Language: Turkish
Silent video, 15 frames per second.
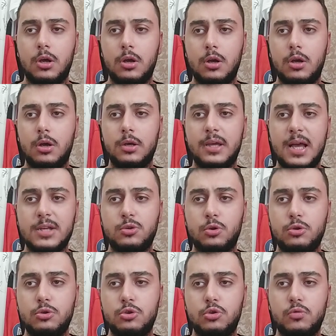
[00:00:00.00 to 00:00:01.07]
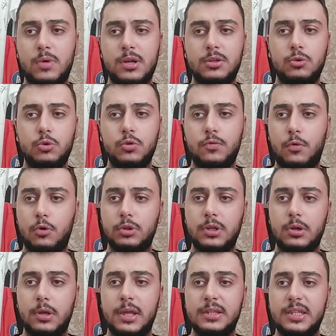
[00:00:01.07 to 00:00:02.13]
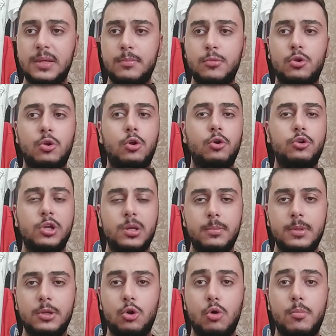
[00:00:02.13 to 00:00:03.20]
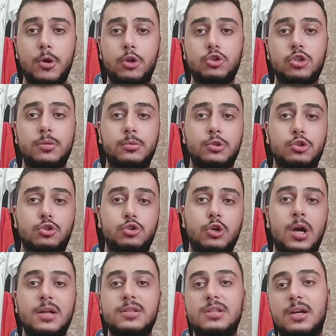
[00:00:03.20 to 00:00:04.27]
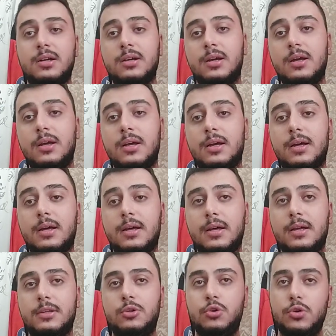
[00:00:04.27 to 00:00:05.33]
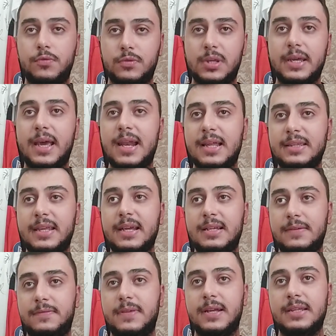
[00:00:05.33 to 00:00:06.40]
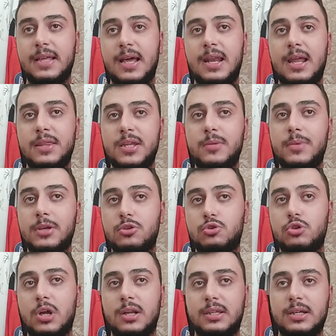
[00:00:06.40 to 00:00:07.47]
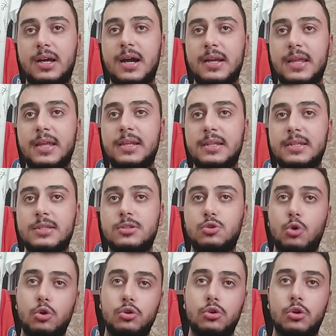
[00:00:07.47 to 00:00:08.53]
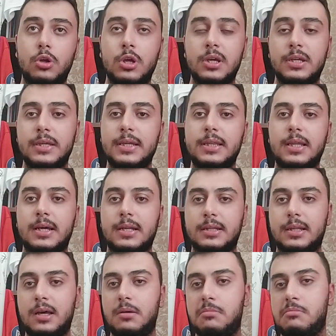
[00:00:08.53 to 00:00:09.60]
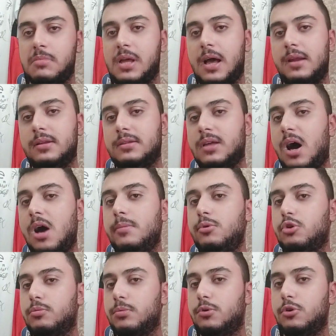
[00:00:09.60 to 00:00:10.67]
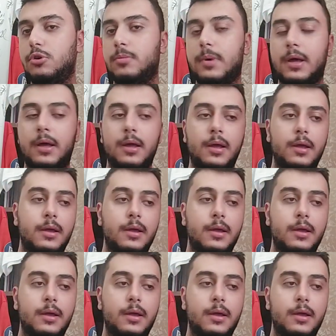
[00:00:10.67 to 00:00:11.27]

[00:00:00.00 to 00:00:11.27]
e, ee, genç oyuncusu var. Diouf orada etkin bir rol oynayabilir. Ömer Hoca da bunu istiyor ancak e, Diouf gelen teklifleri değerlendirmek istiyor artık kariyerinin son yıllarında. Yani daha büyük bir kulübe